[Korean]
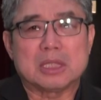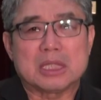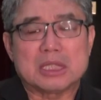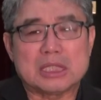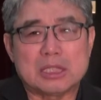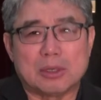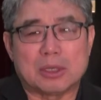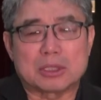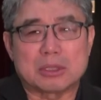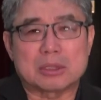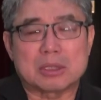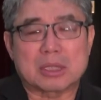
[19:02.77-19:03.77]
이
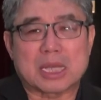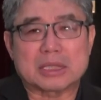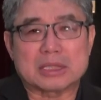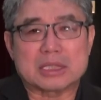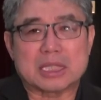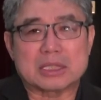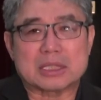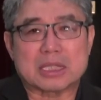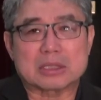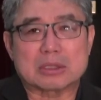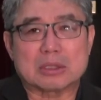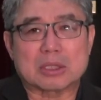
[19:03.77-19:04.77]
얻어져가는
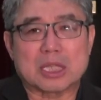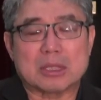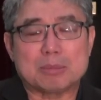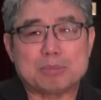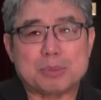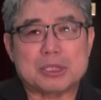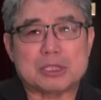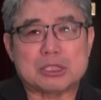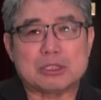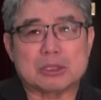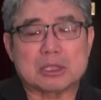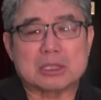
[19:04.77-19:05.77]
세상 속에
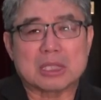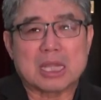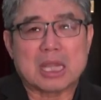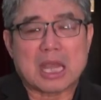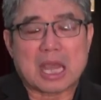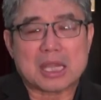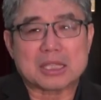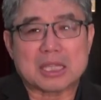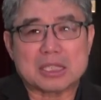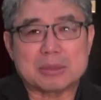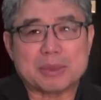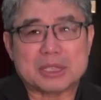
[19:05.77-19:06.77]
비치는
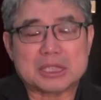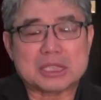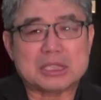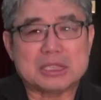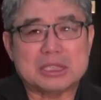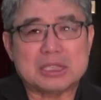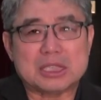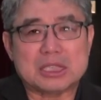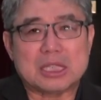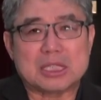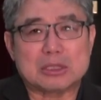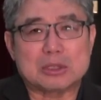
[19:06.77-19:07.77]
하나님의
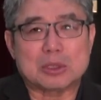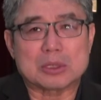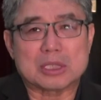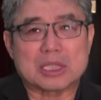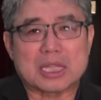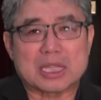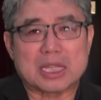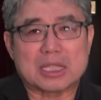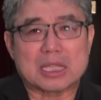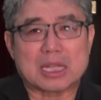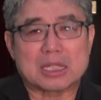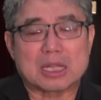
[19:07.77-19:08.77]
신실한 종이 되게
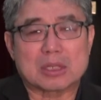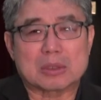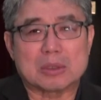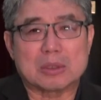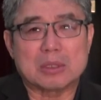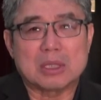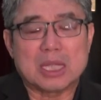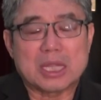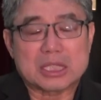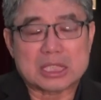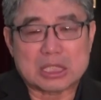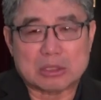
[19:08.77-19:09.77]
해달라고
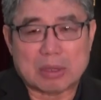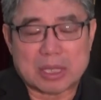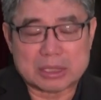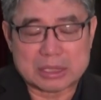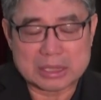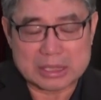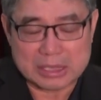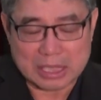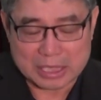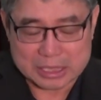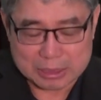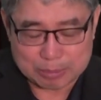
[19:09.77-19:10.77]
기도하는 이
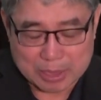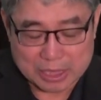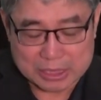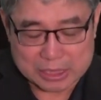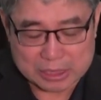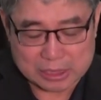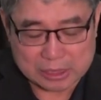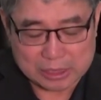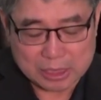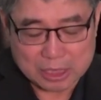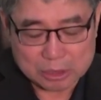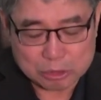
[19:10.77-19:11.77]
아침 되시기를
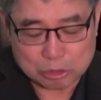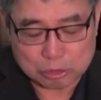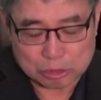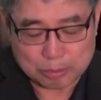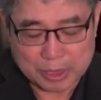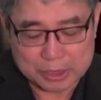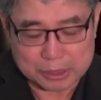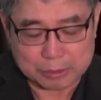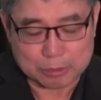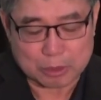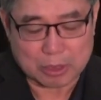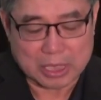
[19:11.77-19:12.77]
주님의
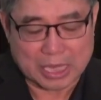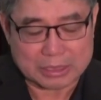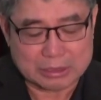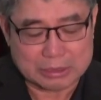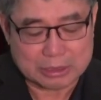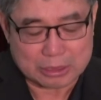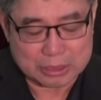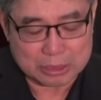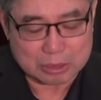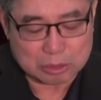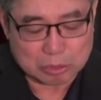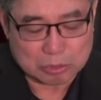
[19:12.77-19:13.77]
이름으로 간절히
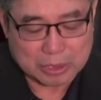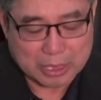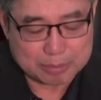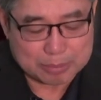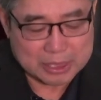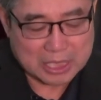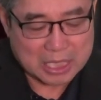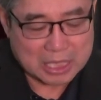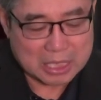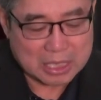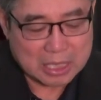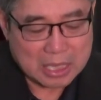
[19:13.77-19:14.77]

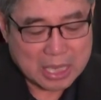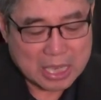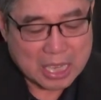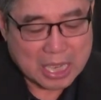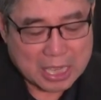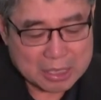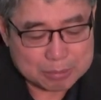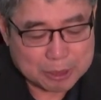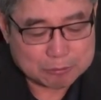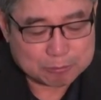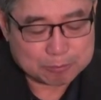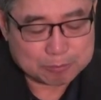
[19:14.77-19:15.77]
축원합니다.
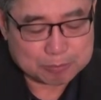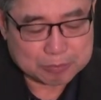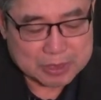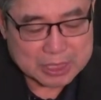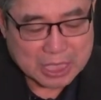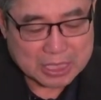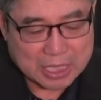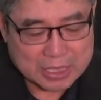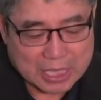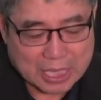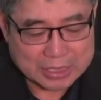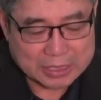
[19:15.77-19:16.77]
아멘.
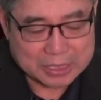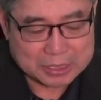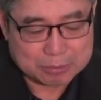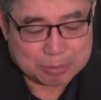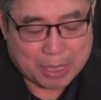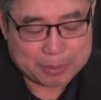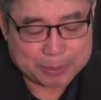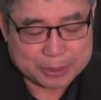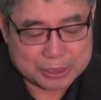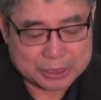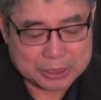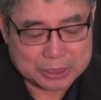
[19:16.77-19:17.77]
사랑의 하나님
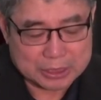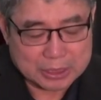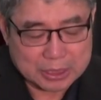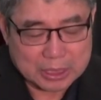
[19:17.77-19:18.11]
아버지,